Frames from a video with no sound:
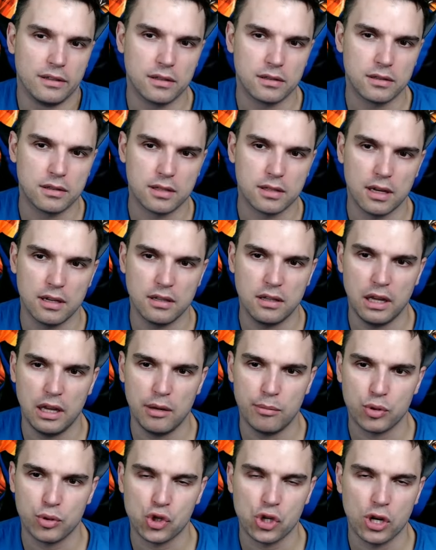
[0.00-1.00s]
Es ist halt eine
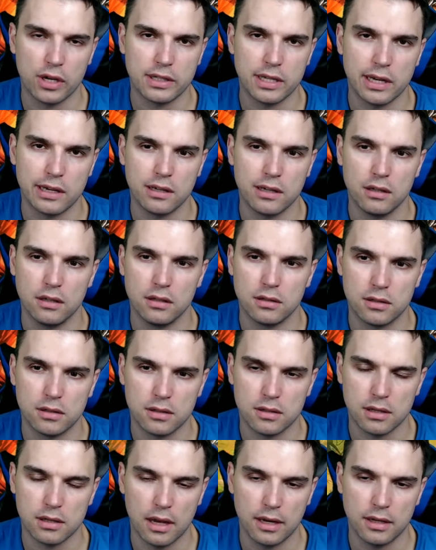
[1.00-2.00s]
epische Attacke, es
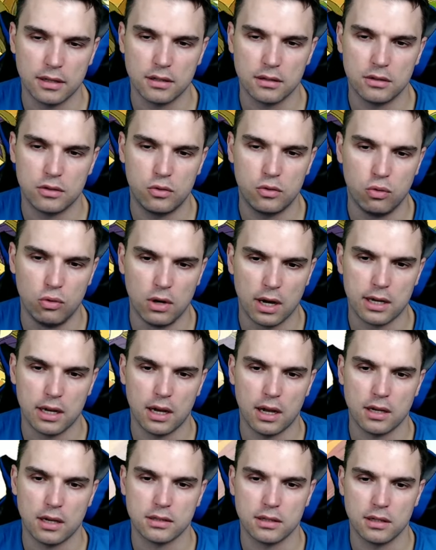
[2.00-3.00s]
ist ein cooler
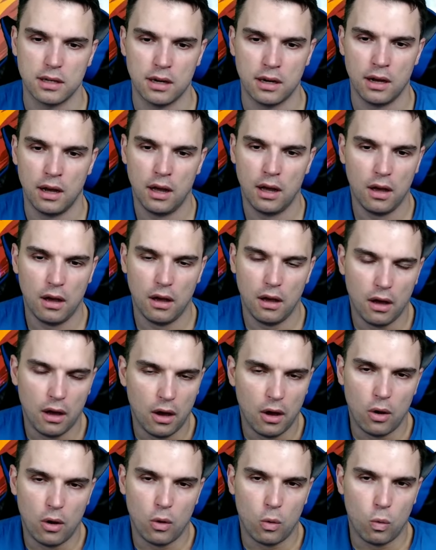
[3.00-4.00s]
Charakter.
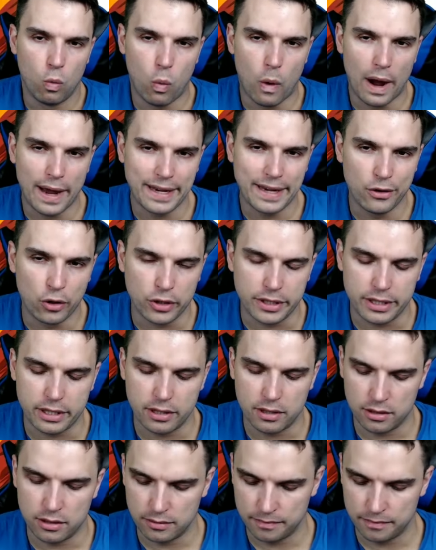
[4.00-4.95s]
Why not?